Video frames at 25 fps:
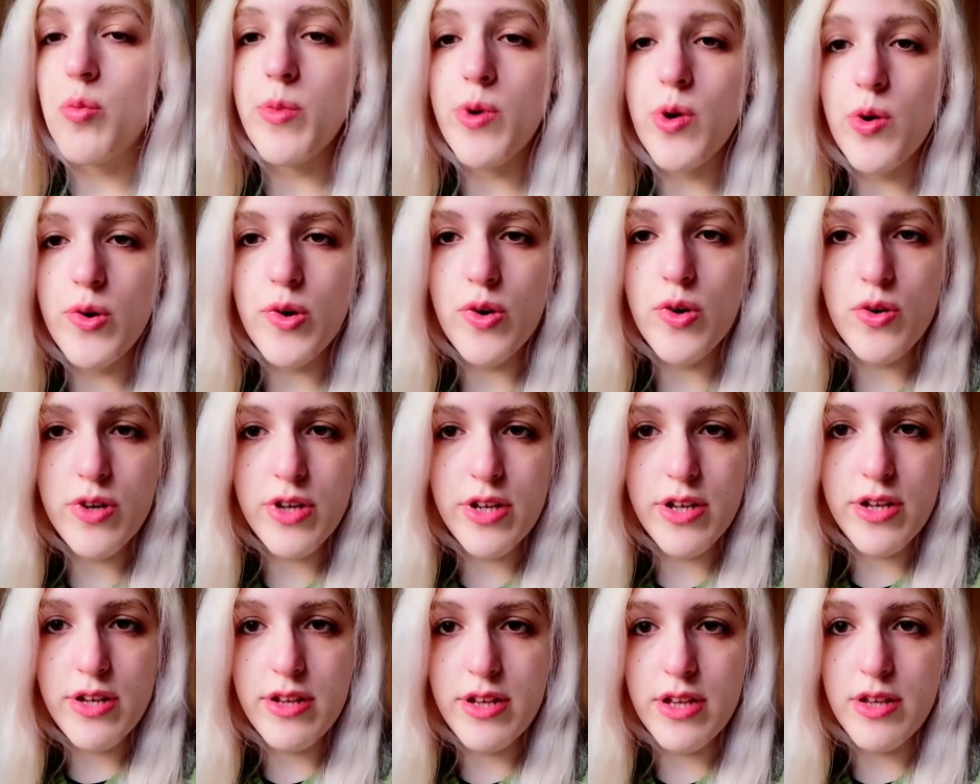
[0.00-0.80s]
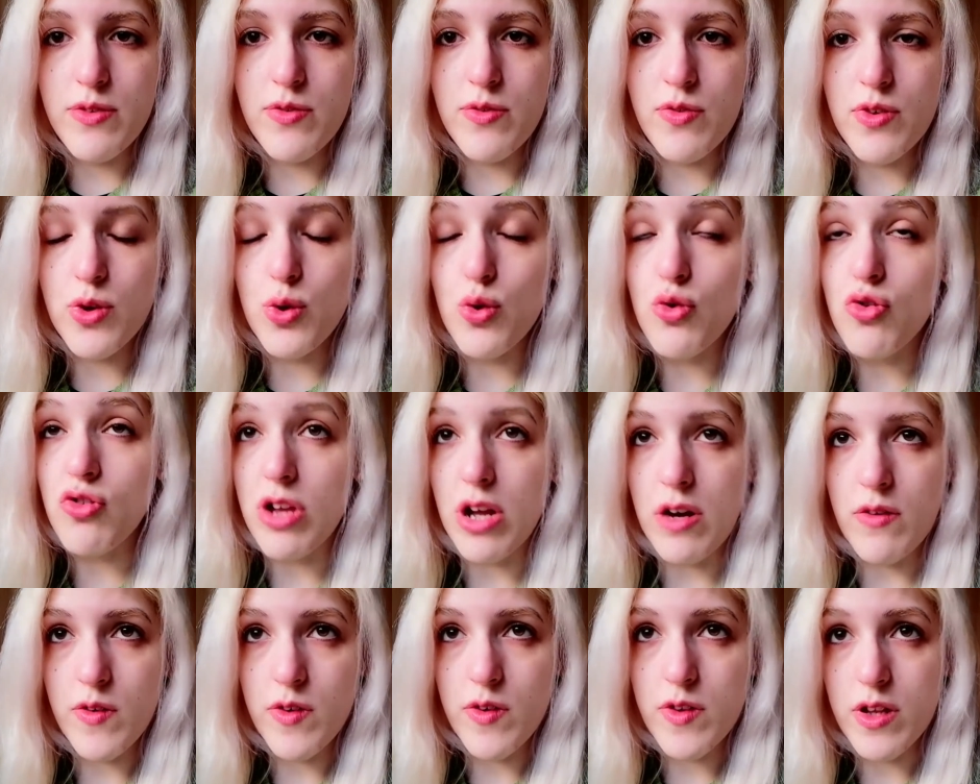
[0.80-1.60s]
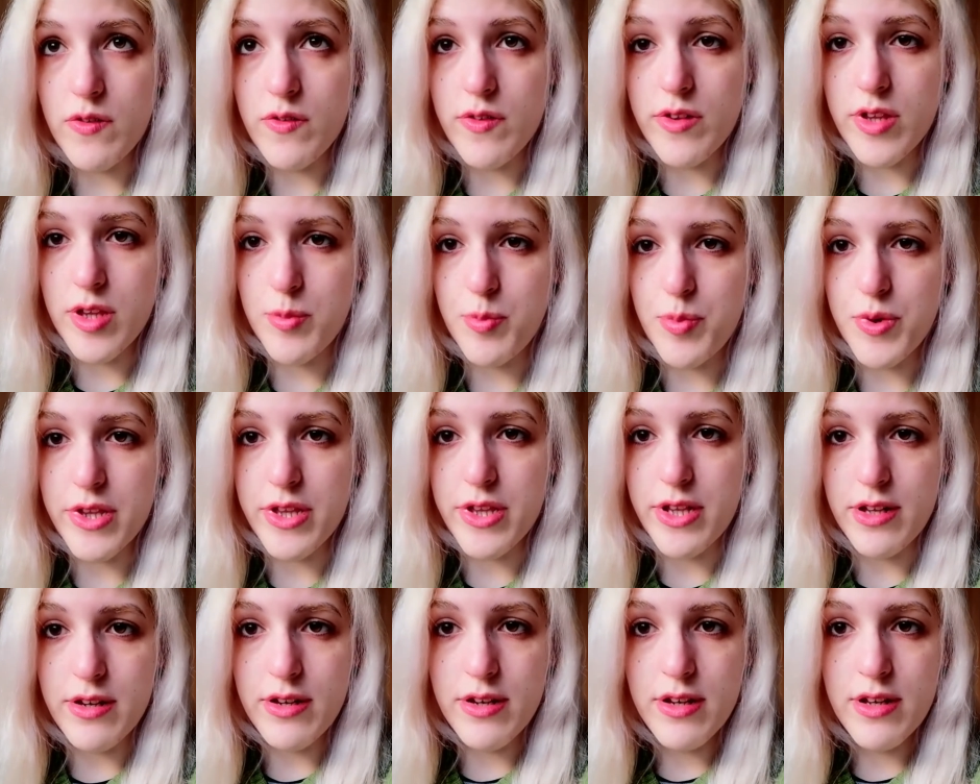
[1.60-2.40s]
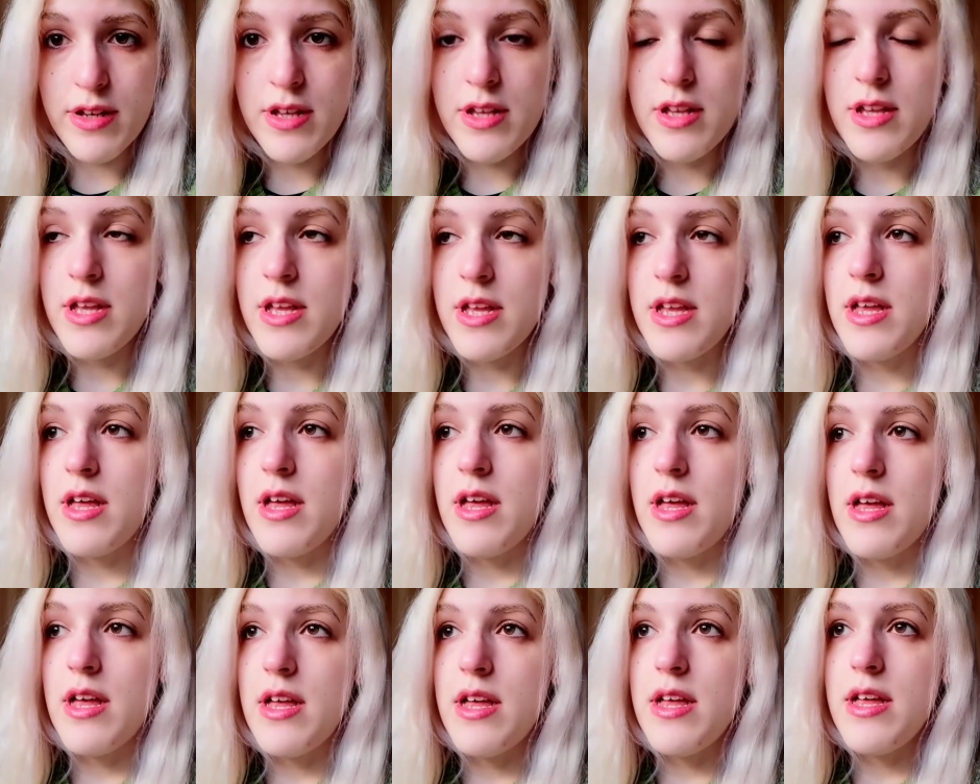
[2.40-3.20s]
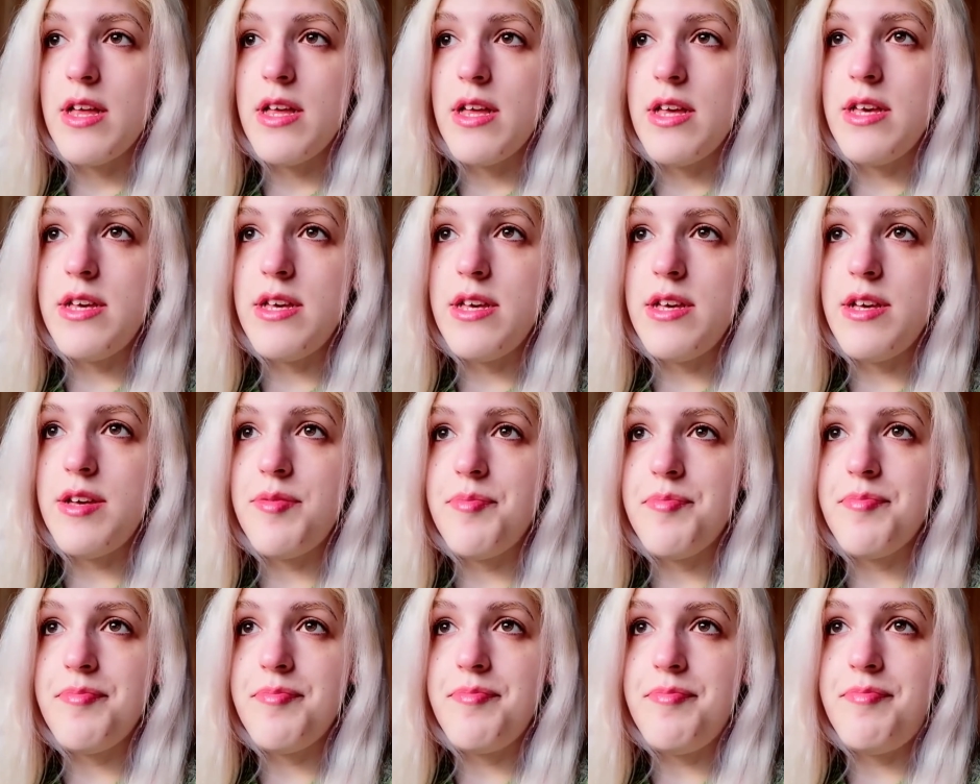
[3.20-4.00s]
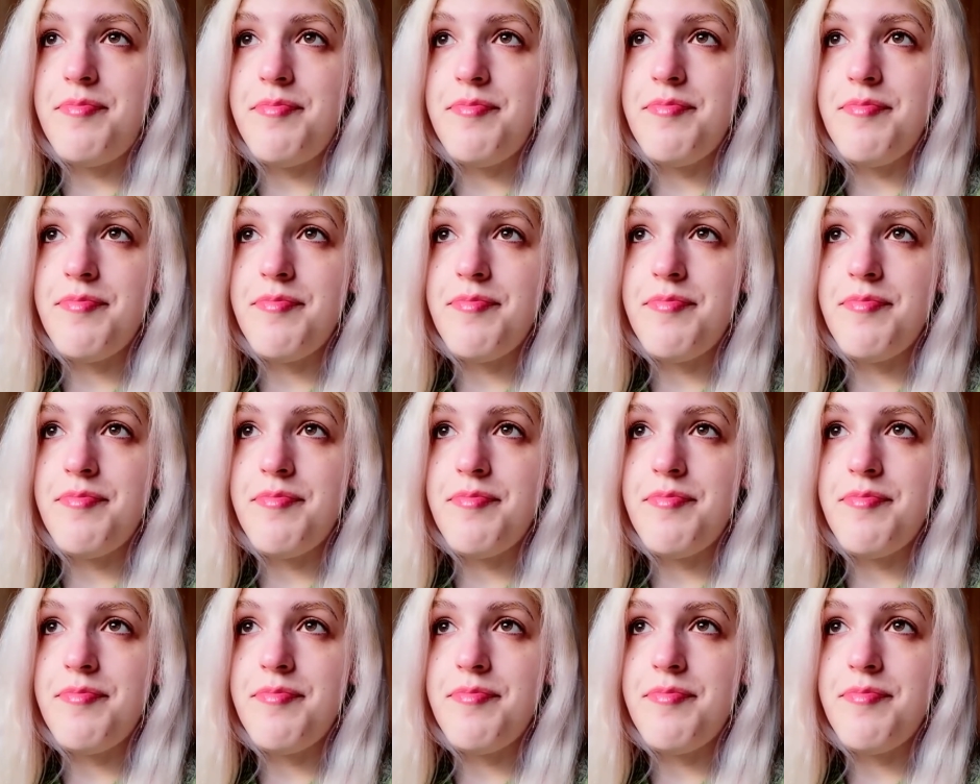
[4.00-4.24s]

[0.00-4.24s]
com o meu eu criativo que eu estava outra vez a perder. E,